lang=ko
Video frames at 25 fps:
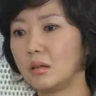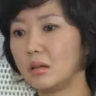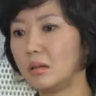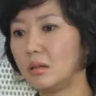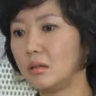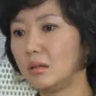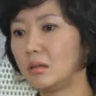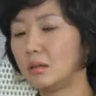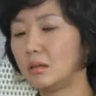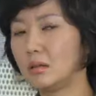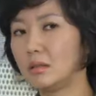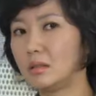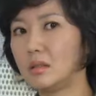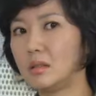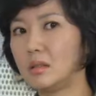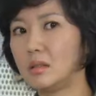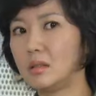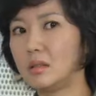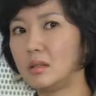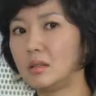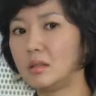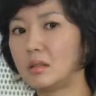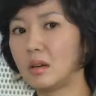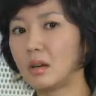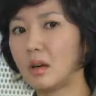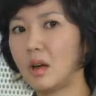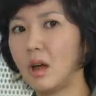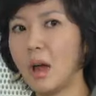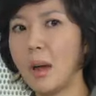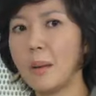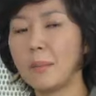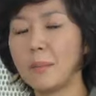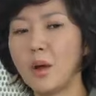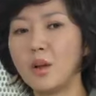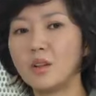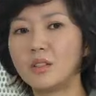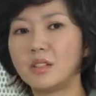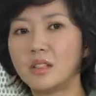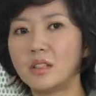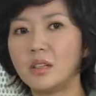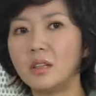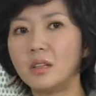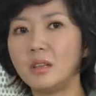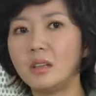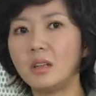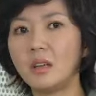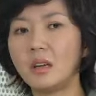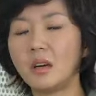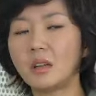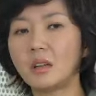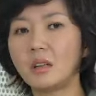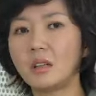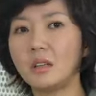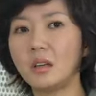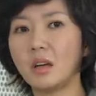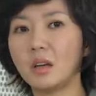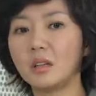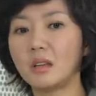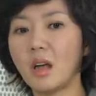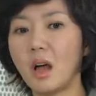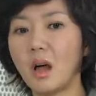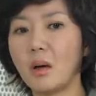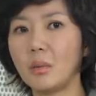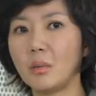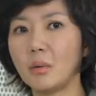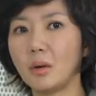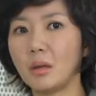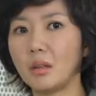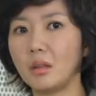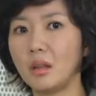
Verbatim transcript: 아유 진짜 별 진디 같은 인간 다